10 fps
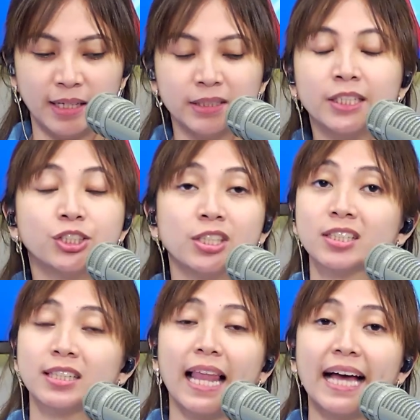na
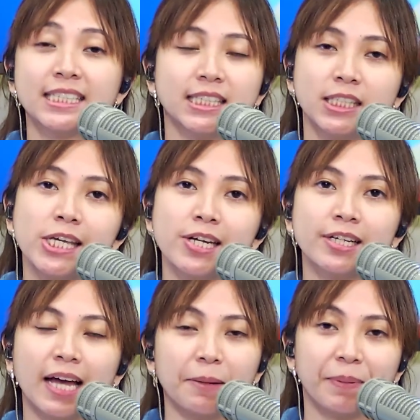just last year
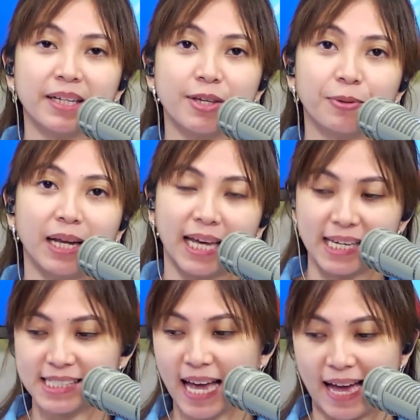
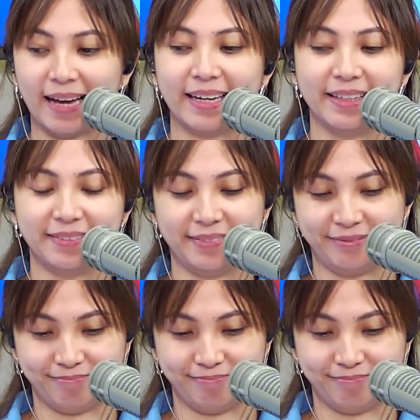nakipaghiwalay sa akin.